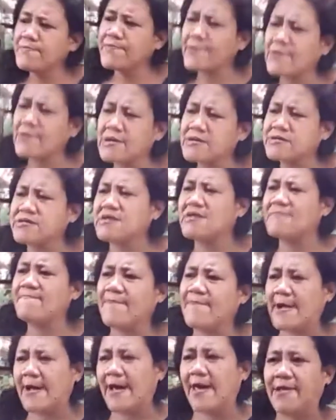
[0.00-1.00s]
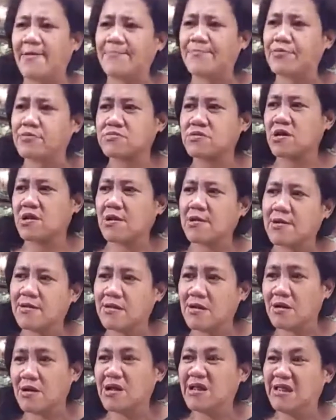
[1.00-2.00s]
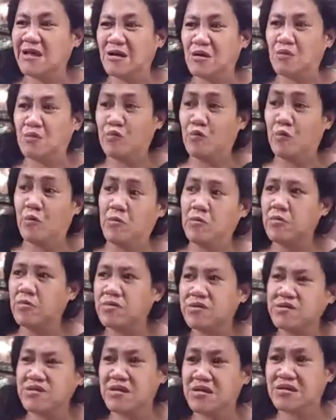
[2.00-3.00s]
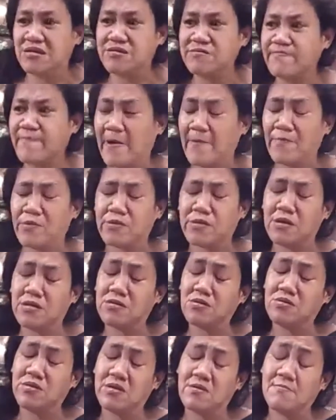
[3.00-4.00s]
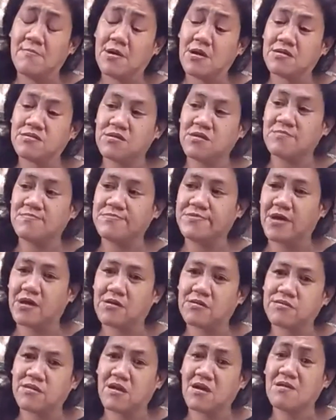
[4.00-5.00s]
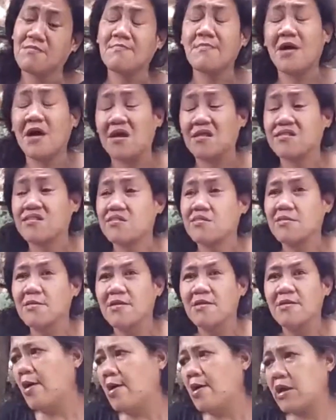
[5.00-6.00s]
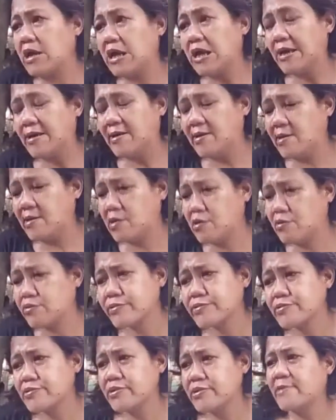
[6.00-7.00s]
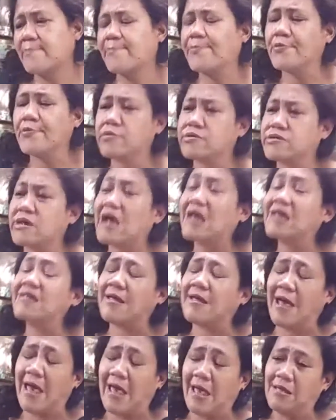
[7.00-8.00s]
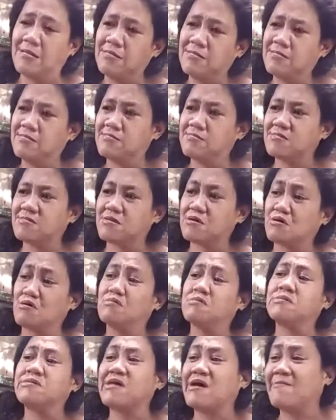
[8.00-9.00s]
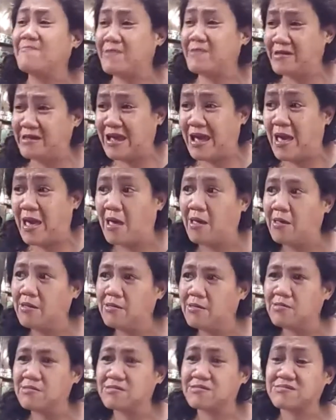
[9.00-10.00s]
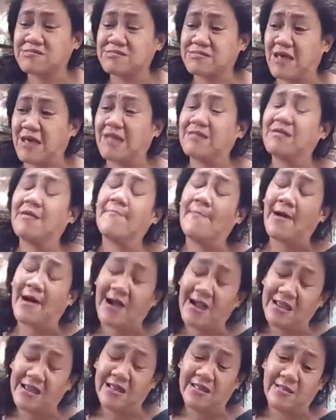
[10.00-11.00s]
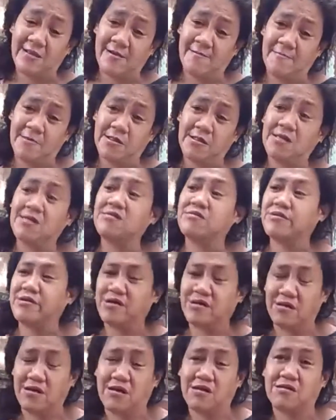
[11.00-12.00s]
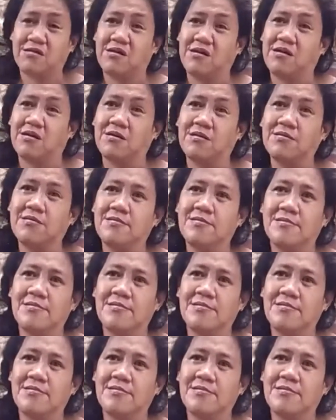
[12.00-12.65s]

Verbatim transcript: Ako kasi ang pangarap ko talaga ng anak ko since paborito niyang mga subjects ang math. Eh, gusto niya po sana, kung sabi niya, sana makaya namin engineering.